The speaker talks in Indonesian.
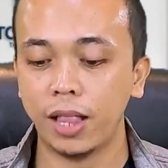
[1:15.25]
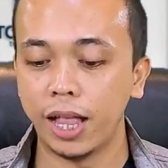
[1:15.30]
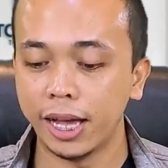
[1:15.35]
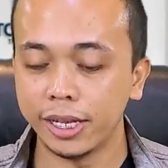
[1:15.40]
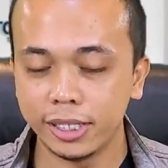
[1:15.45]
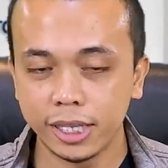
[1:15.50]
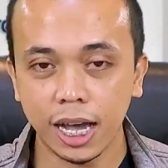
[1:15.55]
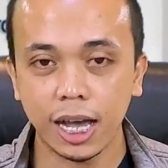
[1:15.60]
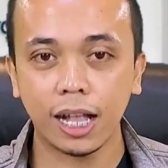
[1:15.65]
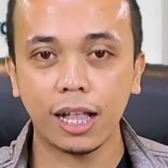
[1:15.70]

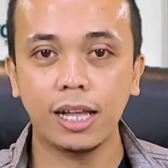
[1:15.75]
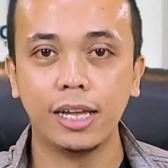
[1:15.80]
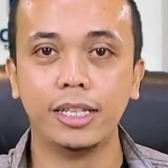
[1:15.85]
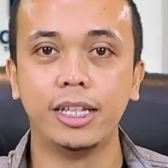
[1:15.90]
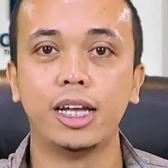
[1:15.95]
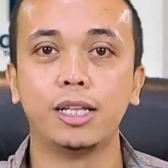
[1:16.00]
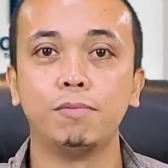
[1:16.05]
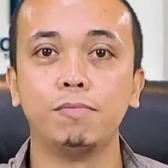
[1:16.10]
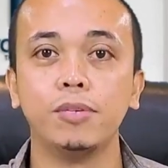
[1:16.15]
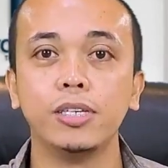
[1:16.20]

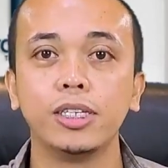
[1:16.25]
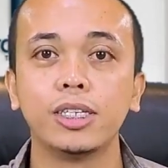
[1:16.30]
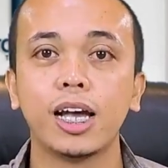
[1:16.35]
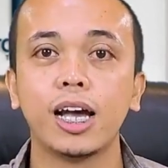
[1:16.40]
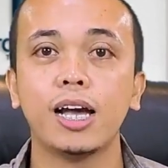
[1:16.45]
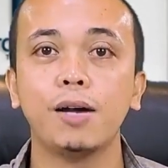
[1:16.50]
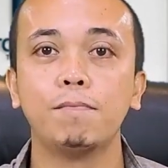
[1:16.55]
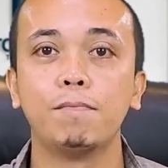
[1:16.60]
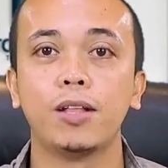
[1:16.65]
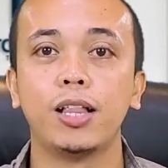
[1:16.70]
belajar dan
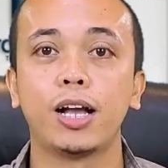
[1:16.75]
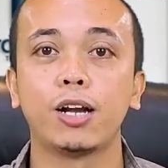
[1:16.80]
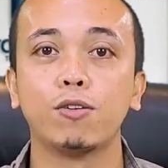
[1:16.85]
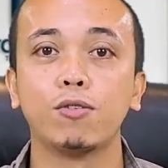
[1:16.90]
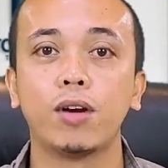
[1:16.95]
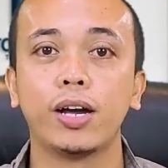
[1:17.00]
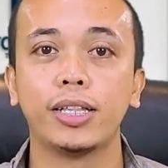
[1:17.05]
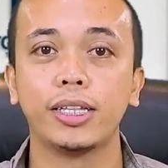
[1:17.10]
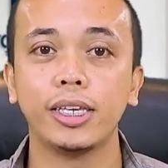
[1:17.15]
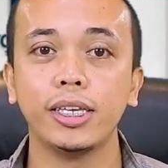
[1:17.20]
bisa
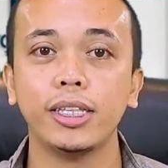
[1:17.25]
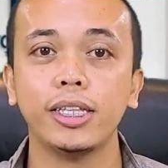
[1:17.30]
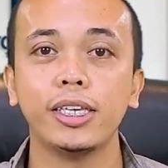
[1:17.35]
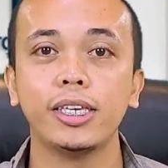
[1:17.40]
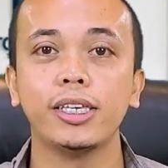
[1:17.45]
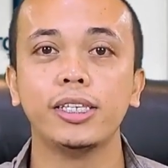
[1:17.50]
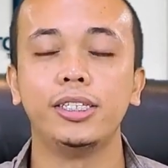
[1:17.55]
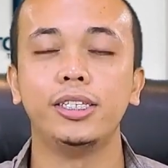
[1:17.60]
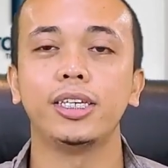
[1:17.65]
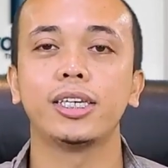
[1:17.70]
melakukan
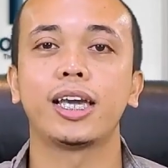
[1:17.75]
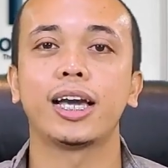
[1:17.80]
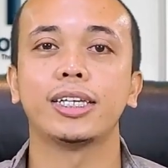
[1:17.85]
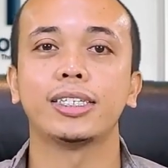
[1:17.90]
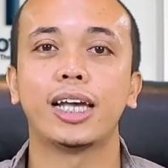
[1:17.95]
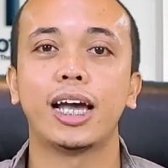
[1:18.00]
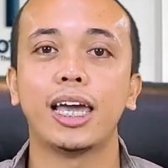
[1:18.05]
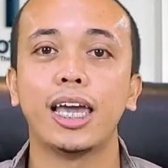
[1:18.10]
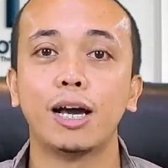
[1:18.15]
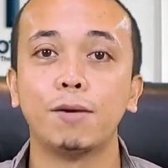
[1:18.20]
ini jika
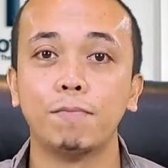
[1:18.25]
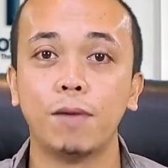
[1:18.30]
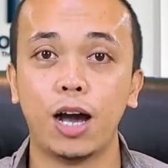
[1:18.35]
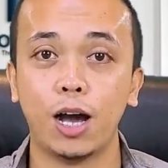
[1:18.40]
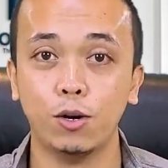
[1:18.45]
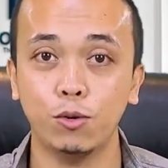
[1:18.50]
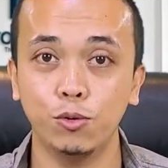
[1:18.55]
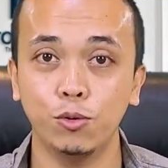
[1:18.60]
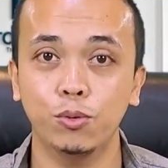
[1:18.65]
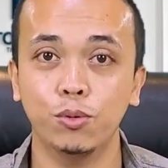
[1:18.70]
saya
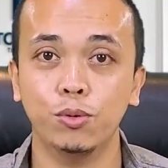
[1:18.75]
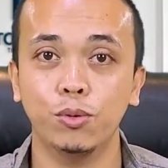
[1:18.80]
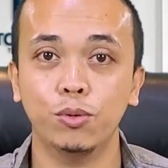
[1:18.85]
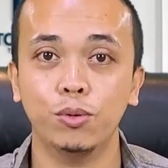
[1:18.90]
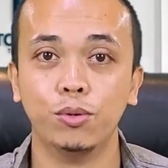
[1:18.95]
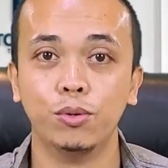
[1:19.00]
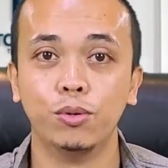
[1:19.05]
mau."